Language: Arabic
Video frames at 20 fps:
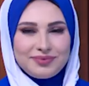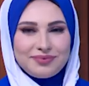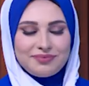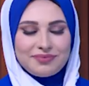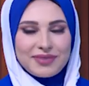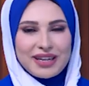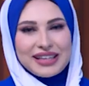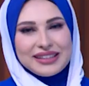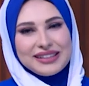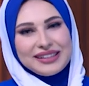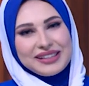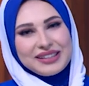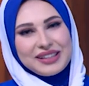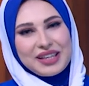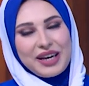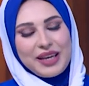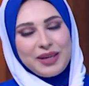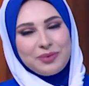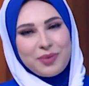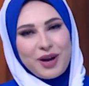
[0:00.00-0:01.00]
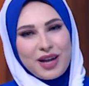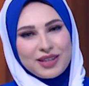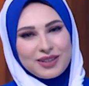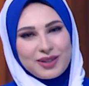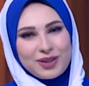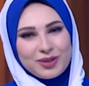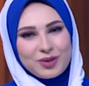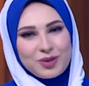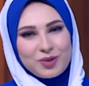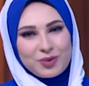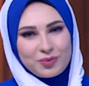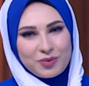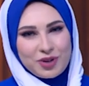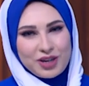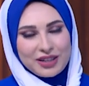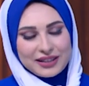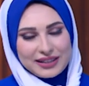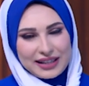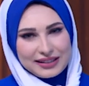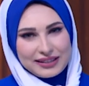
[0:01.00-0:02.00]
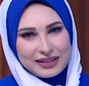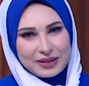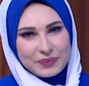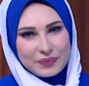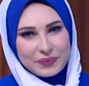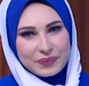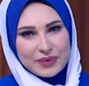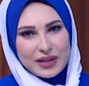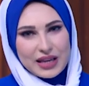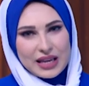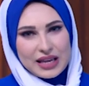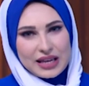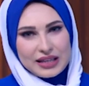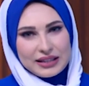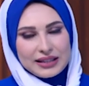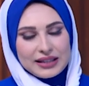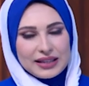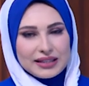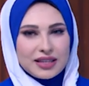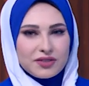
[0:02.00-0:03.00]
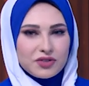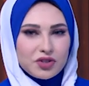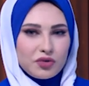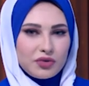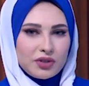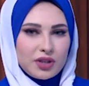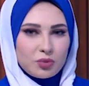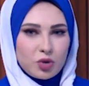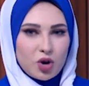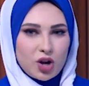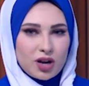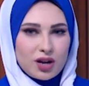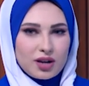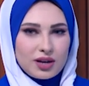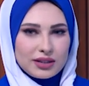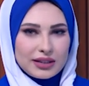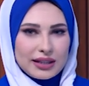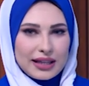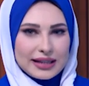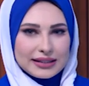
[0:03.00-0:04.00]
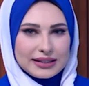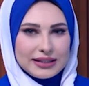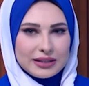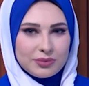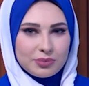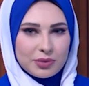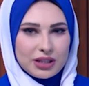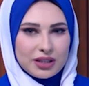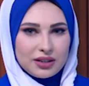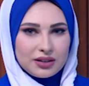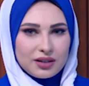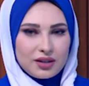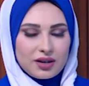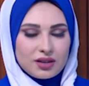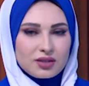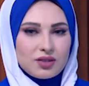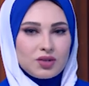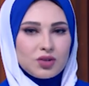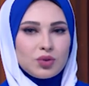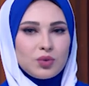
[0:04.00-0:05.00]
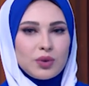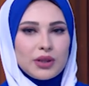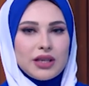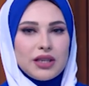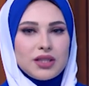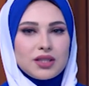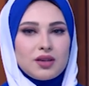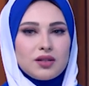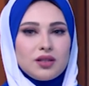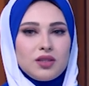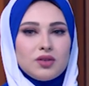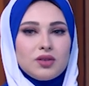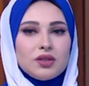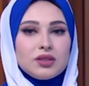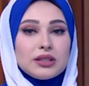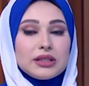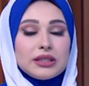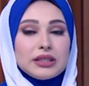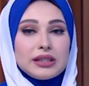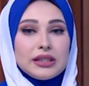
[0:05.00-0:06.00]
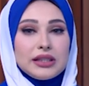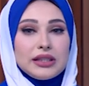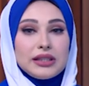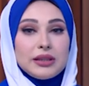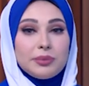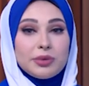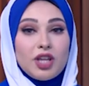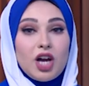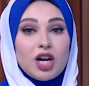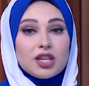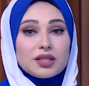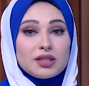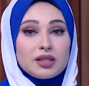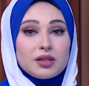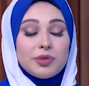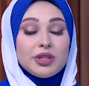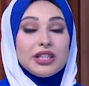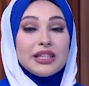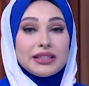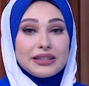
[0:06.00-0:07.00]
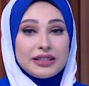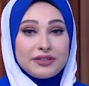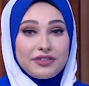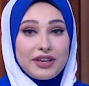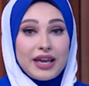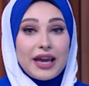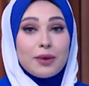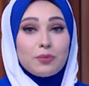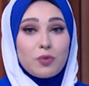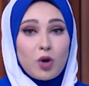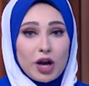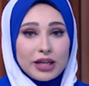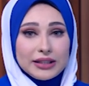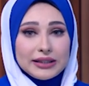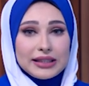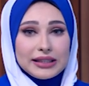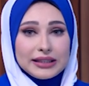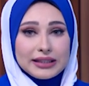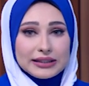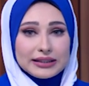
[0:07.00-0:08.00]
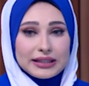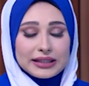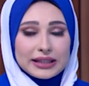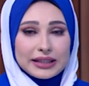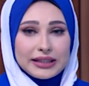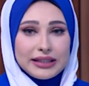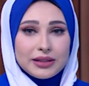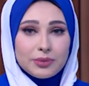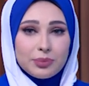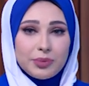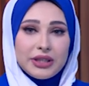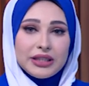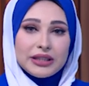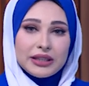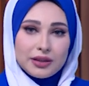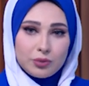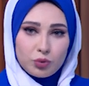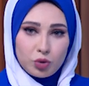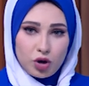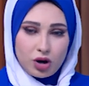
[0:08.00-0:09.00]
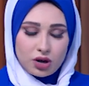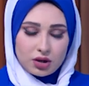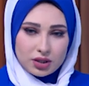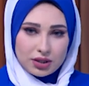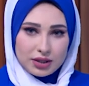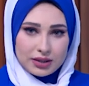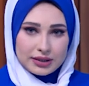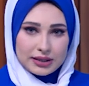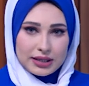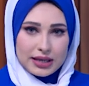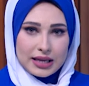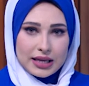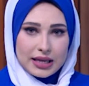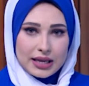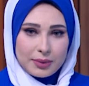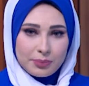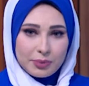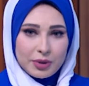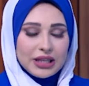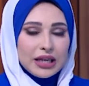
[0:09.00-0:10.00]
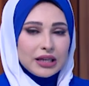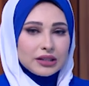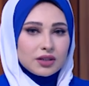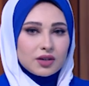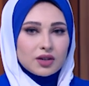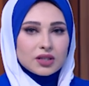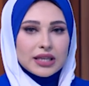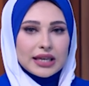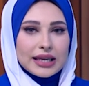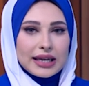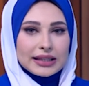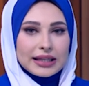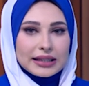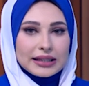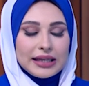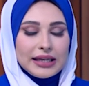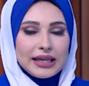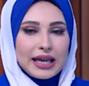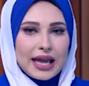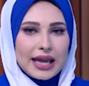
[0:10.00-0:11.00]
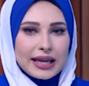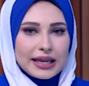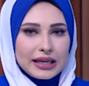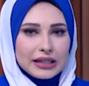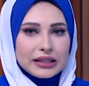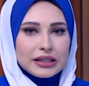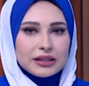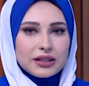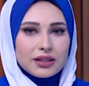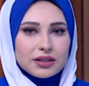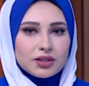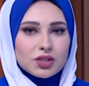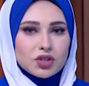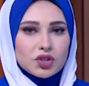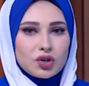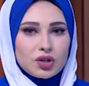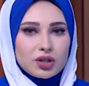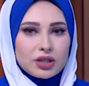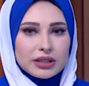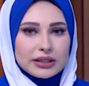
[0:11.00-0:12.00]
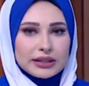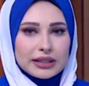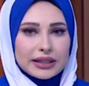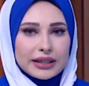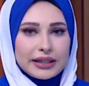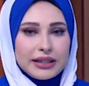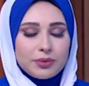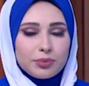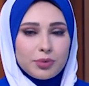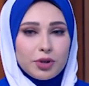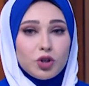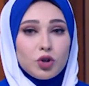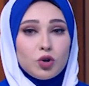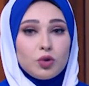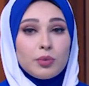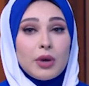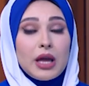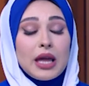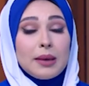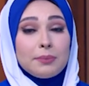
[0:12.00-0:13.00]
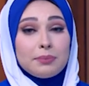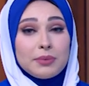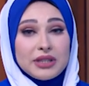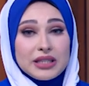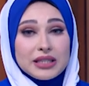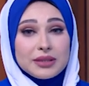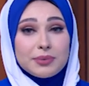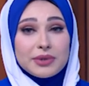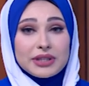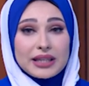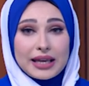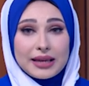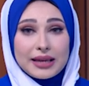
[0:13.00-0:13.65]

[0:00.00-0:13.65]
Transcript: بجدد الترحيب بحضراتكم مرة تانية للأسف شفنا مؤخرا العديد من الدراسات والإحصائيات آه، اللي بتحذر من ارتفاع معدل التدخين بين المراهقين منها دراسة كندية أكدت انتشار التدخين بينهم بنسبة